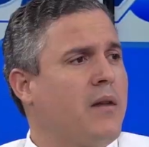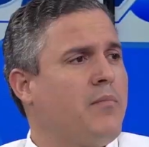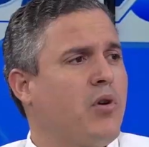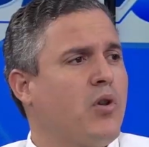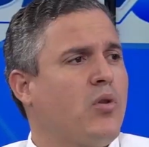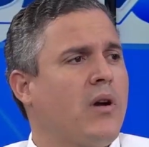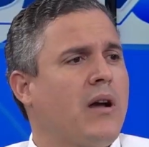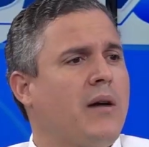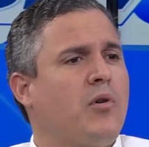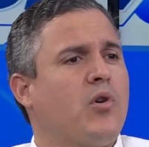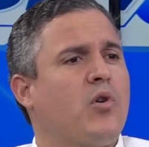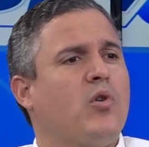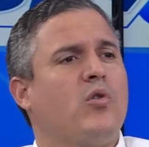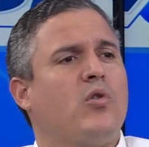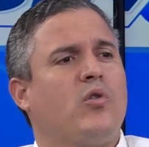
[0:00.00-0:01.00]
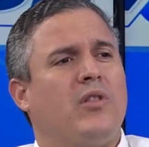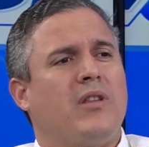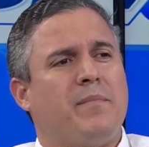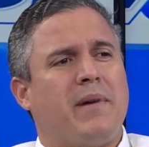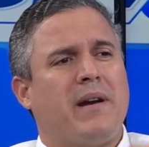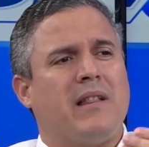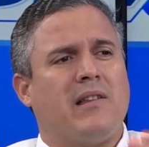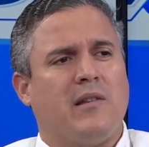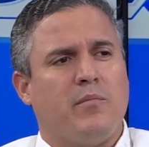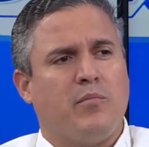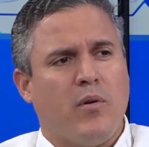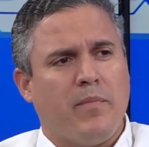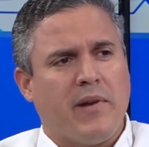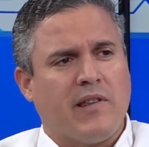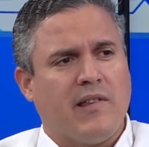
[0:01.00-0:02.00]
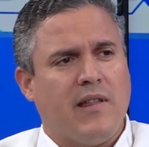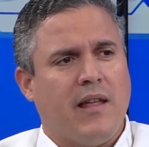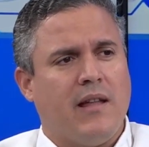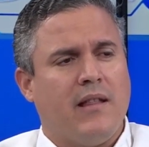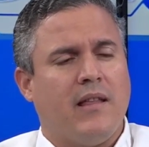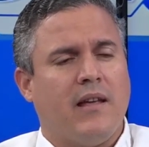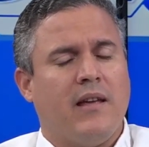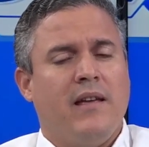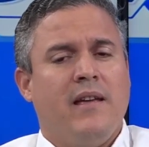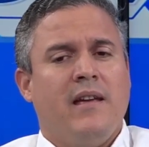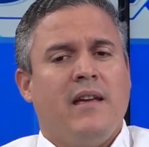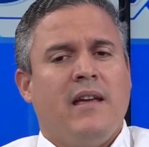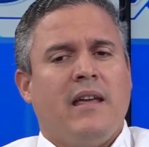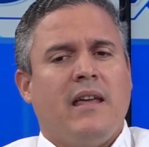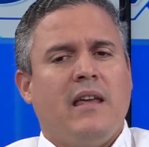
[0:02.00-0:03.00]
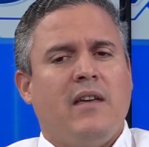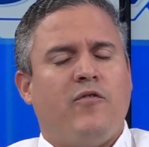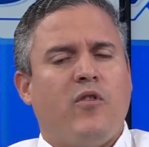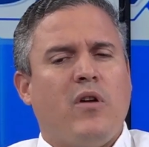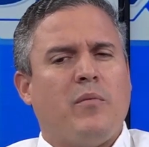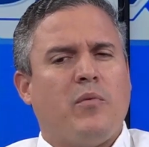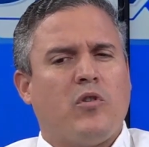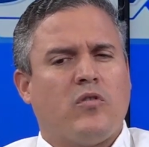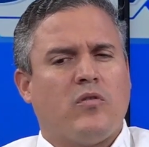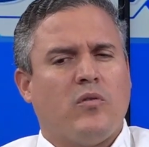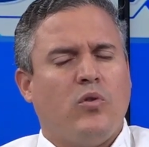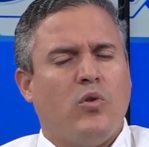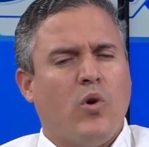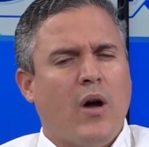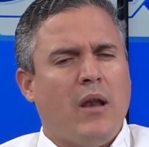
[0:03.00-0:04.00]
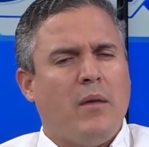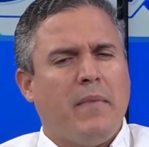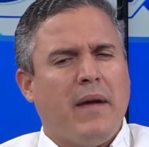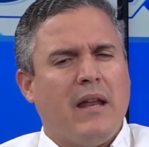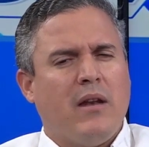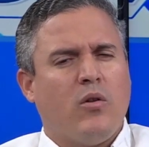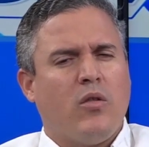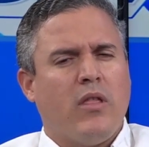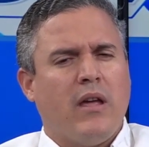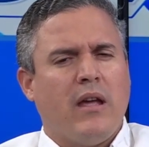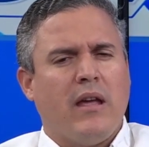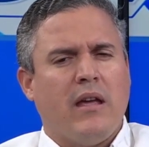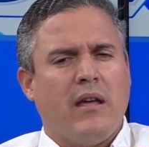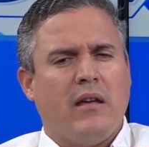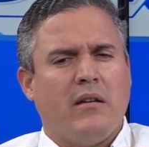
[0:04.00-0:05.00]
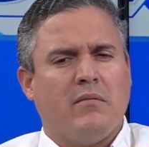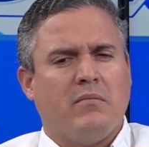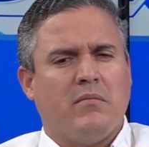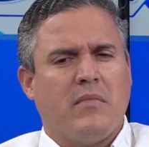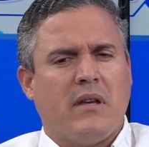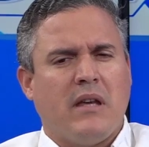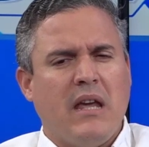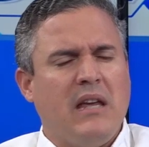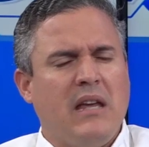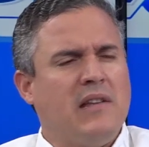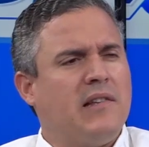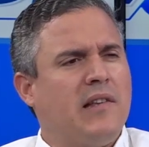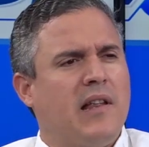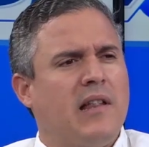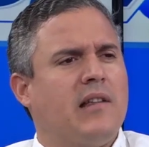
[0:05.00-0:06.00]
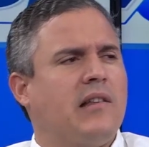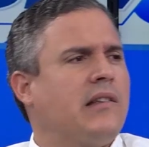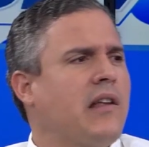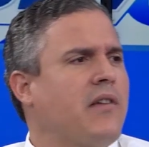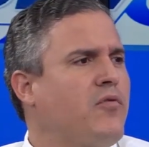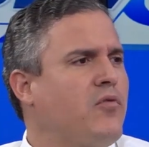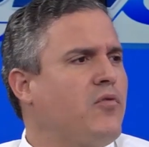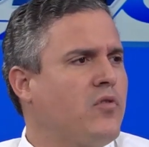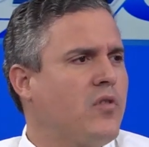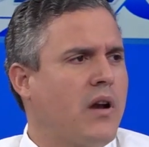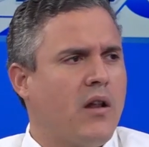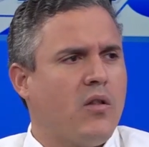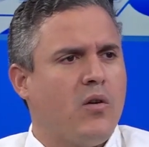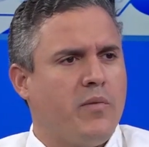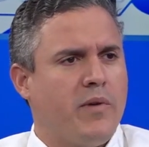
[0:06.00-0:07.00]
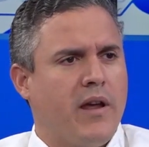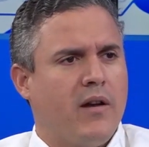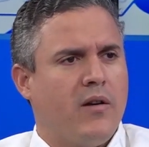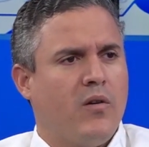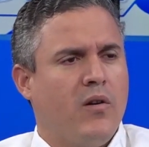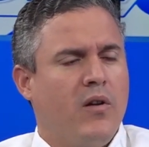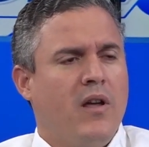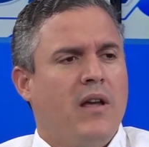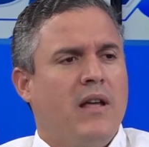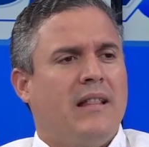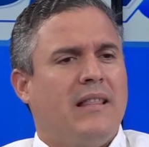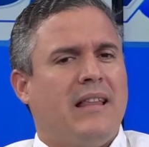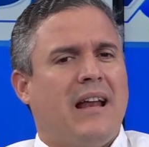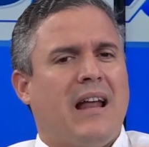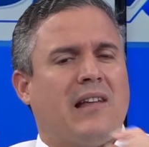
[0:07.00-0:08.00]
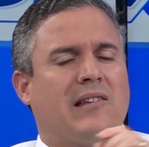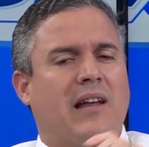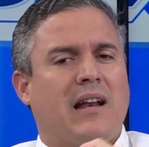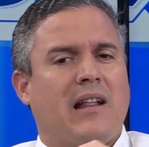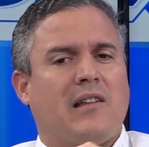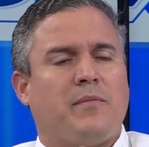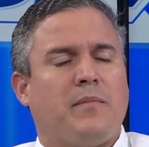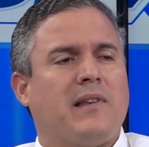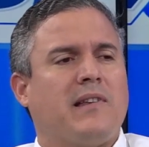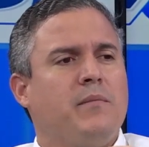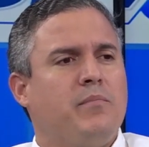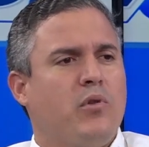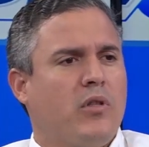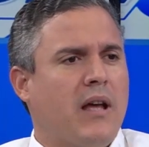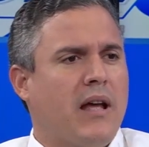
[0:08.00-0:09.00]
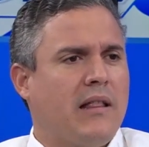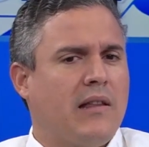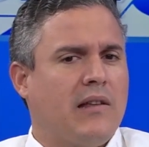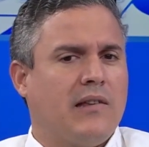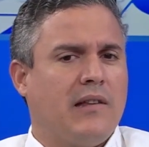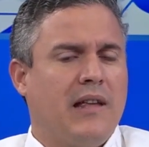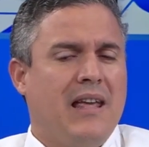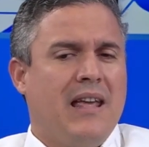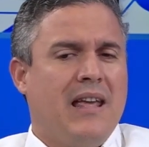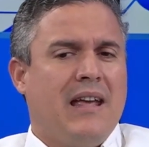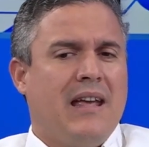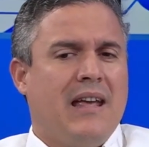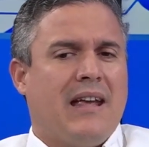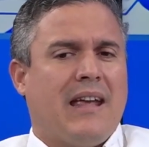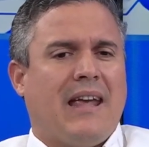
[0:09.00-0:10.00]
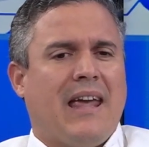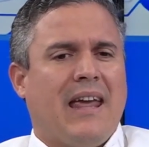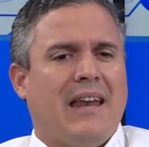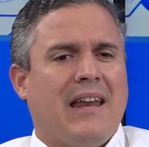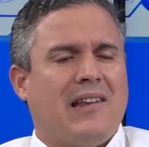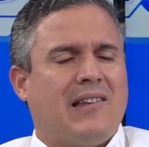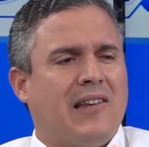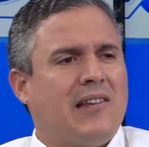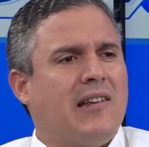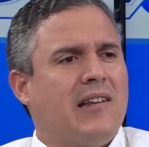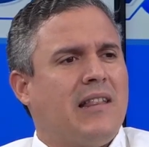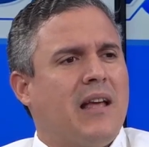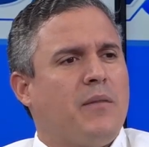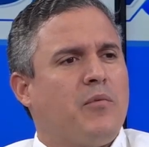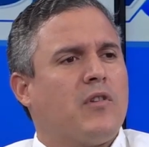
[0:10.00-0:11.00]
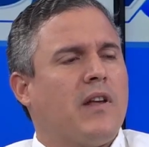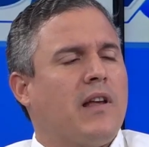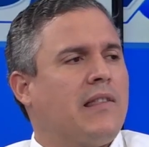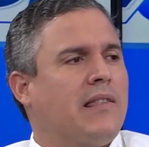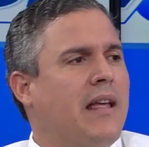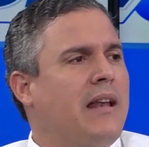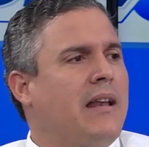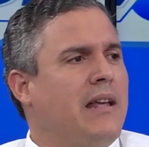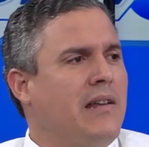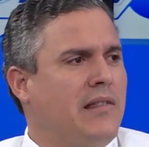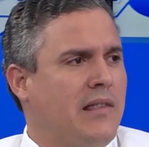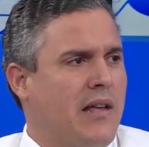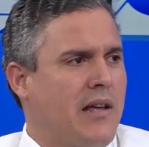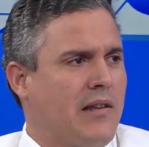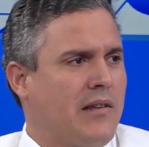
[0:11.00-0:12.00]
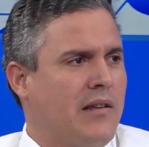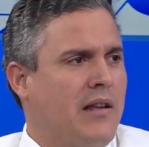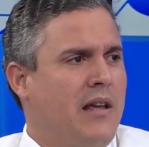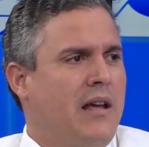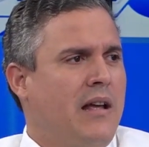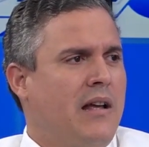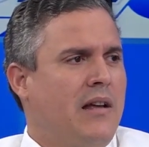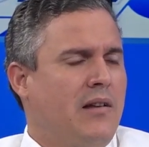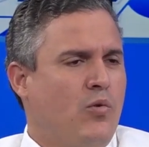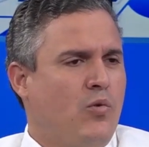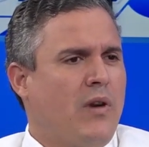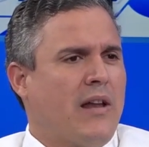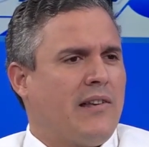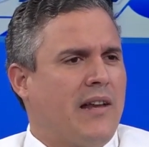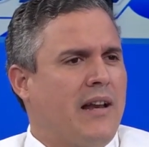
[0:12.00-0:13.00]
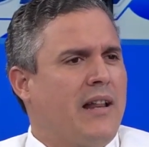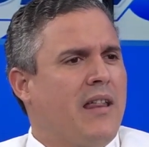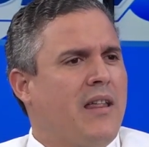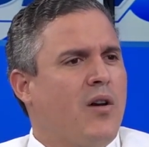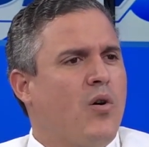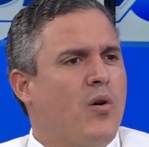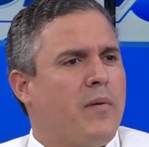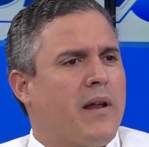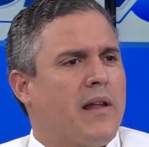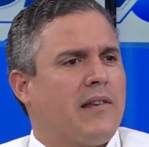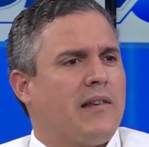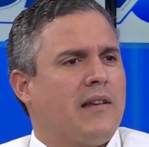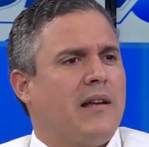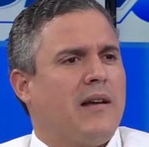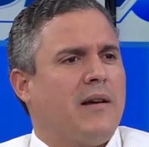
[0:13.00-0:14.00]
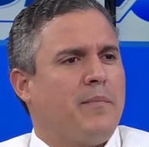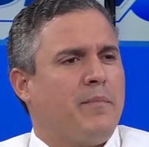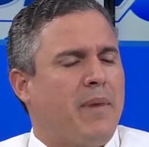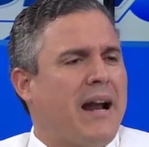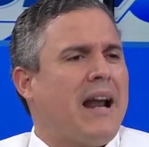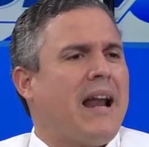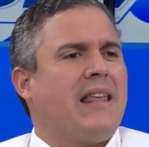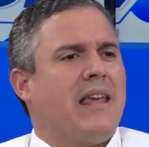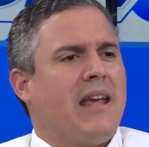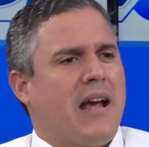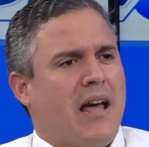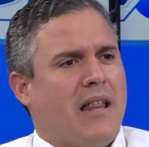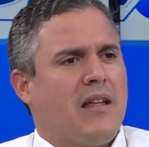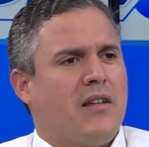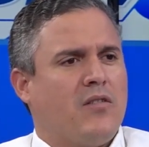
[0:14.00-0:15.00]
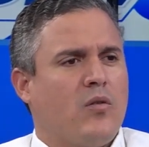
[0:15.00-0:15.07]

puerto de Cabo Rojo, donde participó el presidente, y fuimos no al menos de 15, 16 funcionarios de gobierno, de las áreas más importantes, que necesitamos que estén listas una serie de obras para la llegada de esos